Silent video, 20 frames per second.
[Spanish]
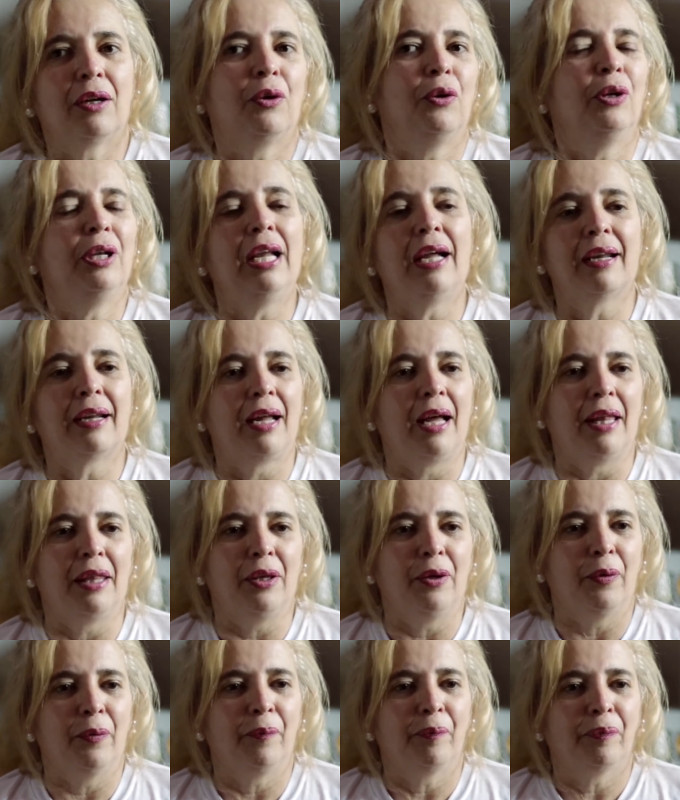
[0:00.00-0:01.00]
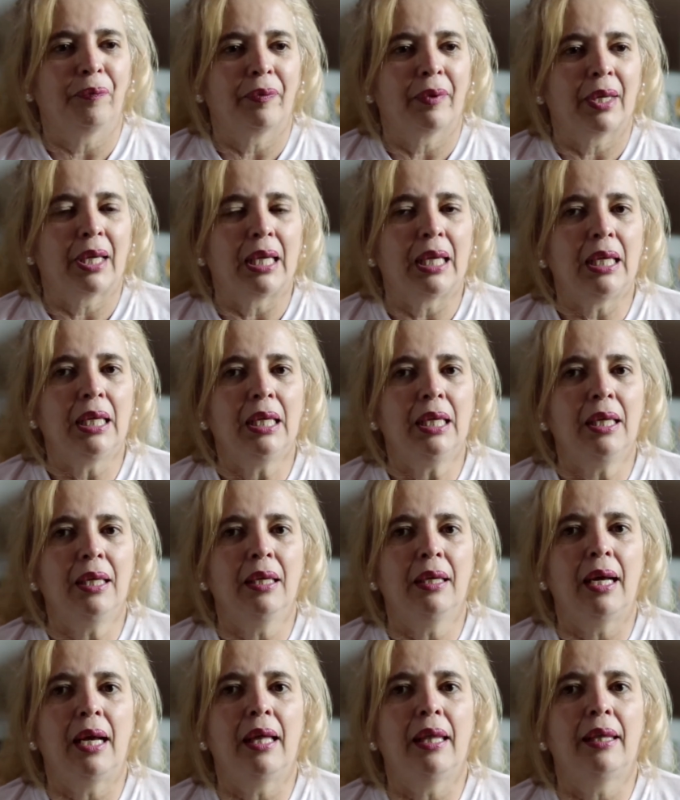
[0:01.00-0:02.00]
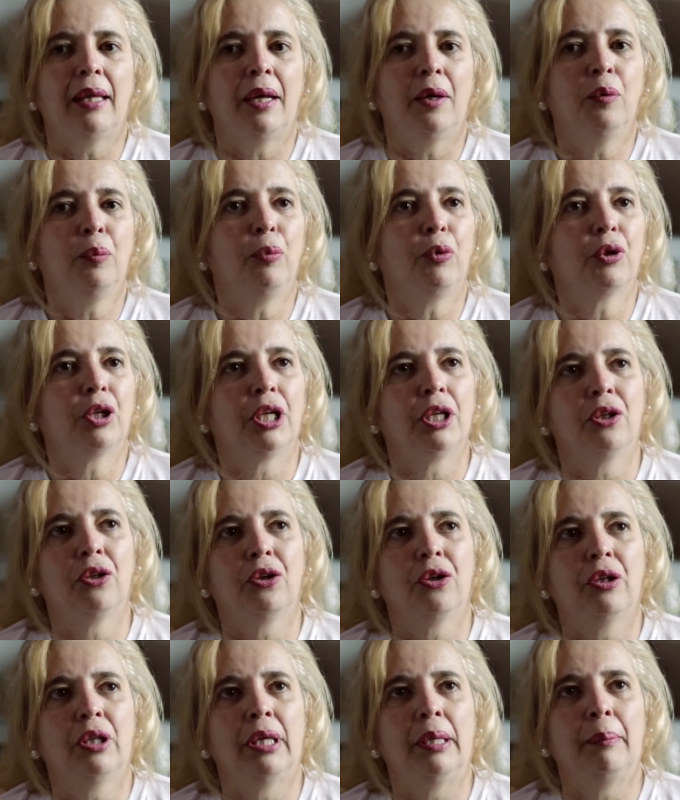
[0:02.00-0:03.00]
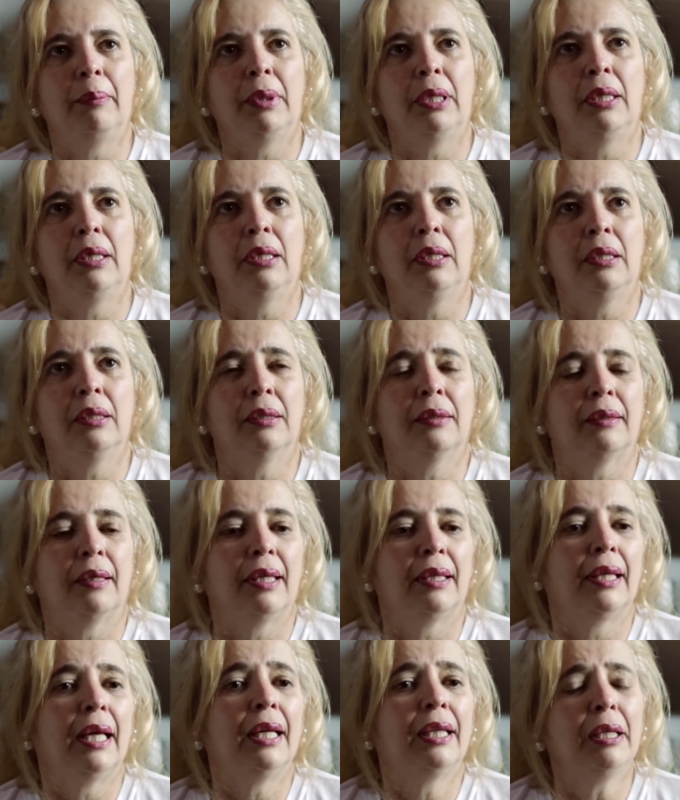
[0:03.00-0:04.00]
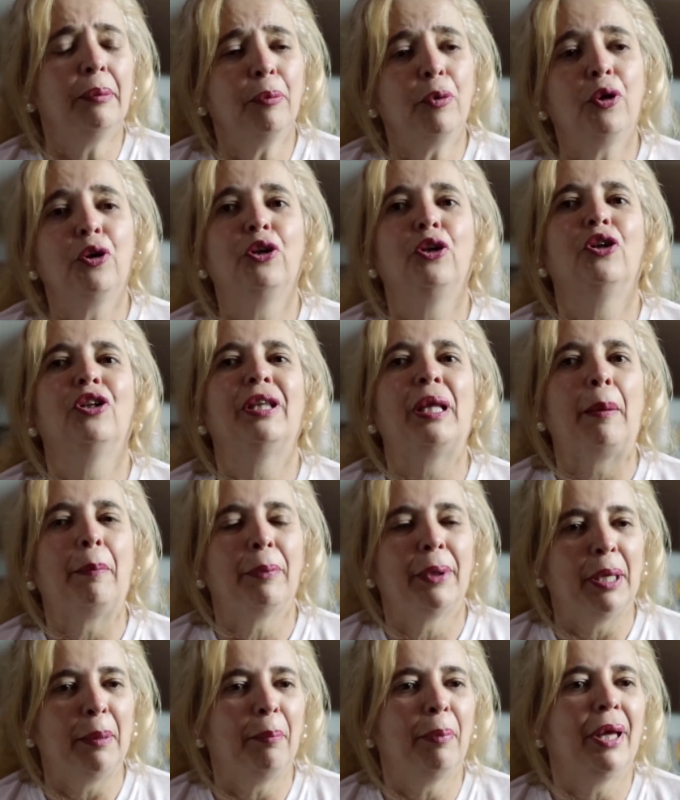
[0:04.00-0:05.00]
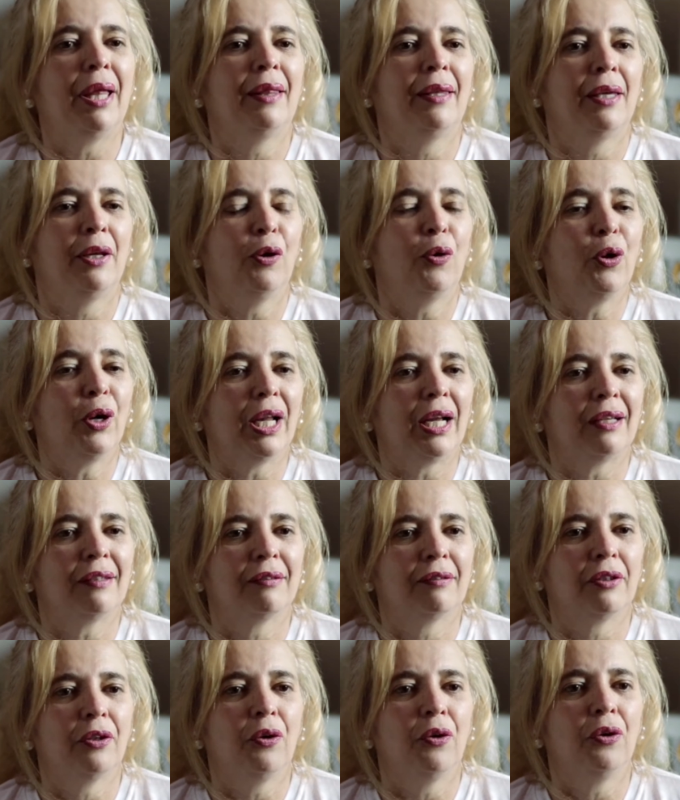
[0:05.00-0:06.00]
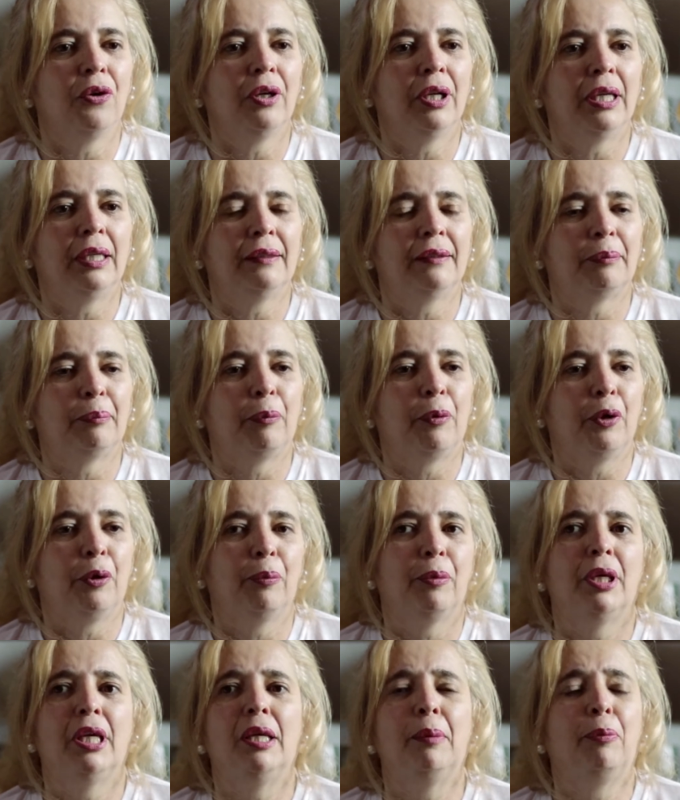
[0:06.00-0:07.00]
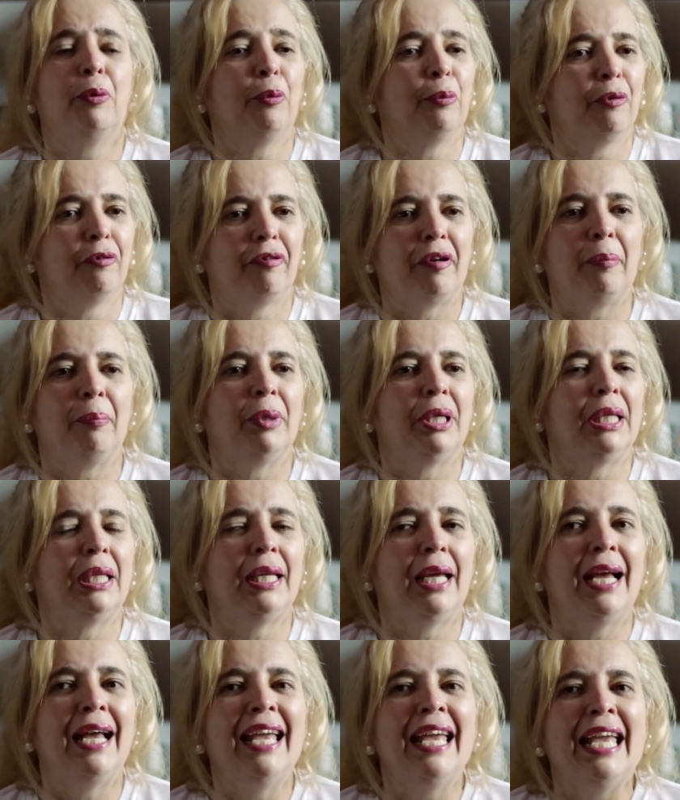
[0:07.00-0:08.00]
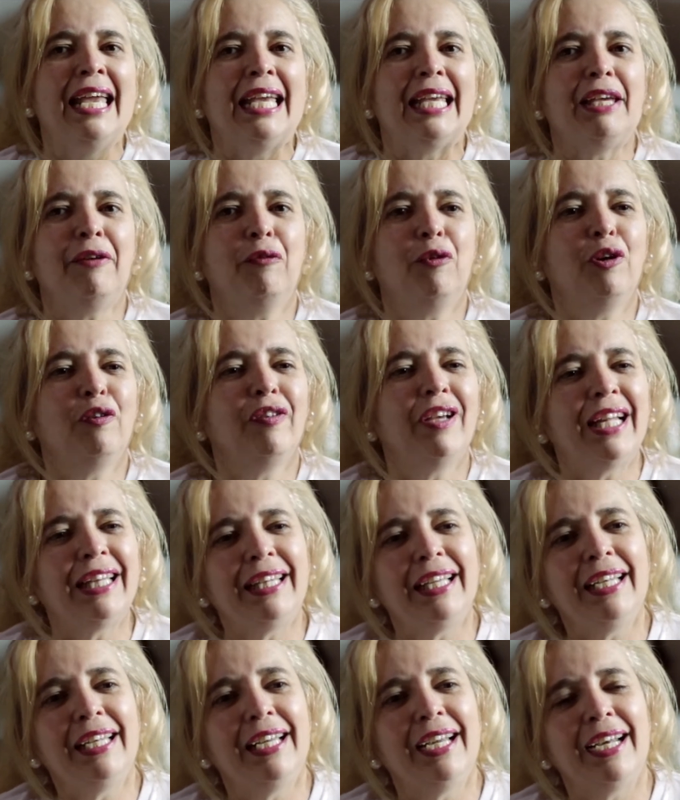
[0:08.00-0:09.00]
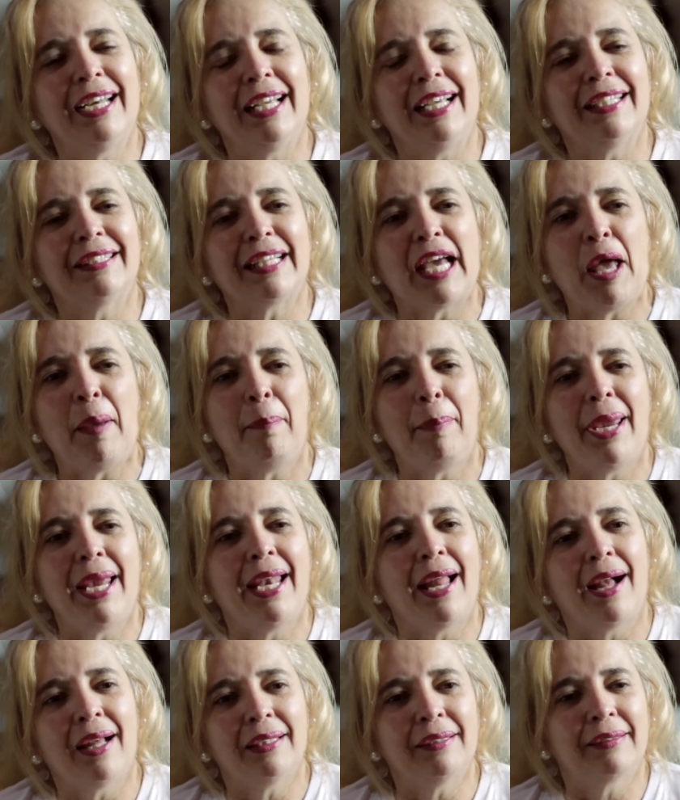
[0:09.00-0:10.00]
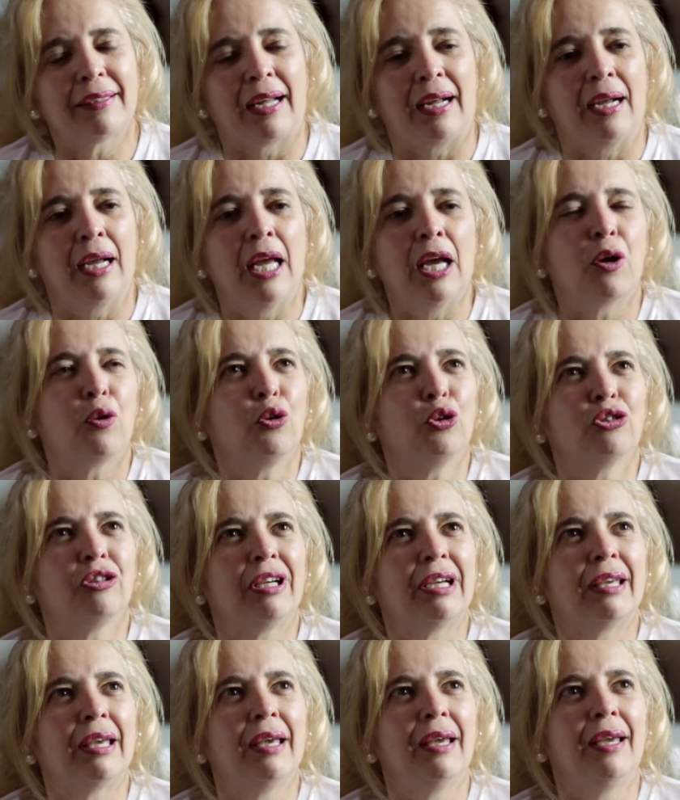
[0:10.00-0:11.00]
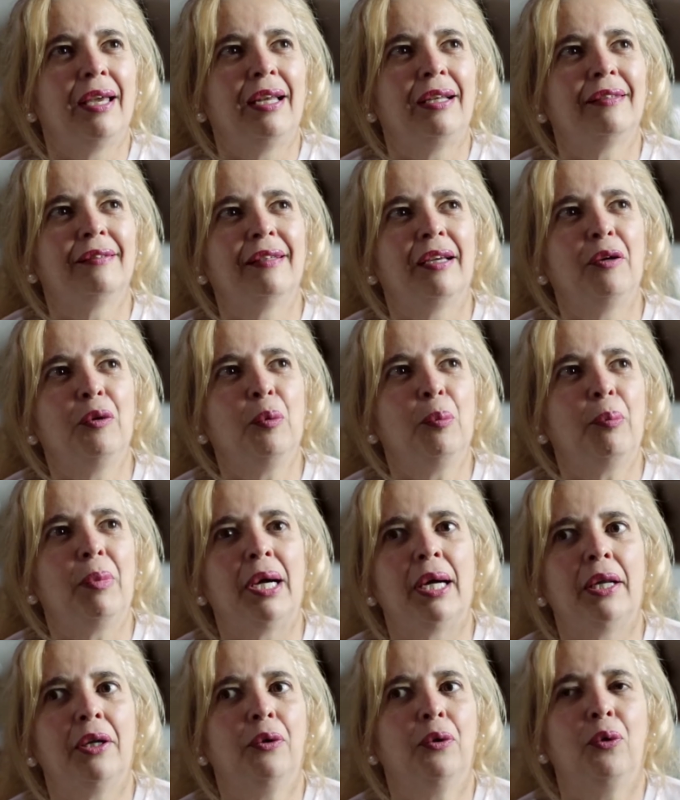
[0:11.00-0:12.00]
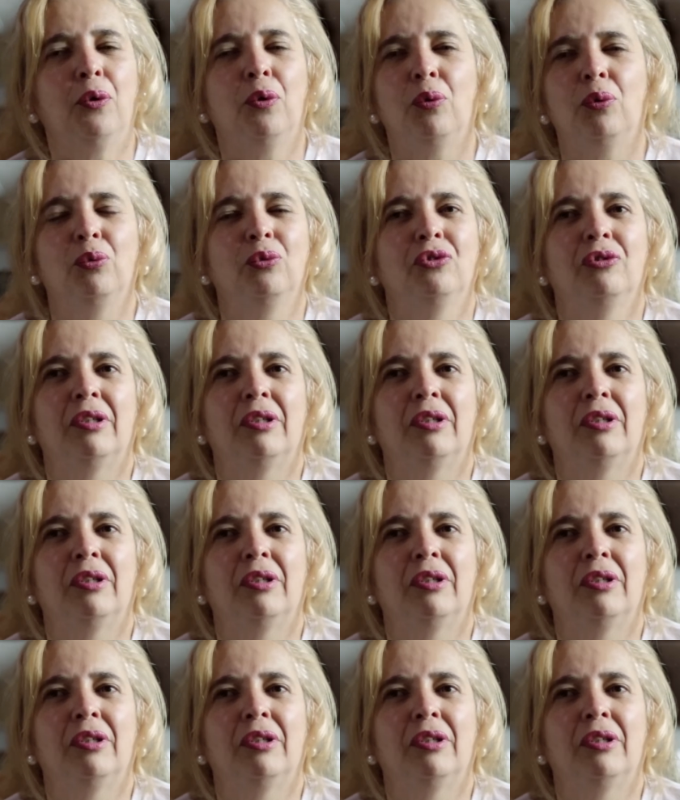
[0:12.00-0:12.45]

con la radio y a dar un poquito de mis eh, testimonios, también pedir oraciones por mí y por mi familia. Y volví a tener esa esperanza, cosa que el ser humano,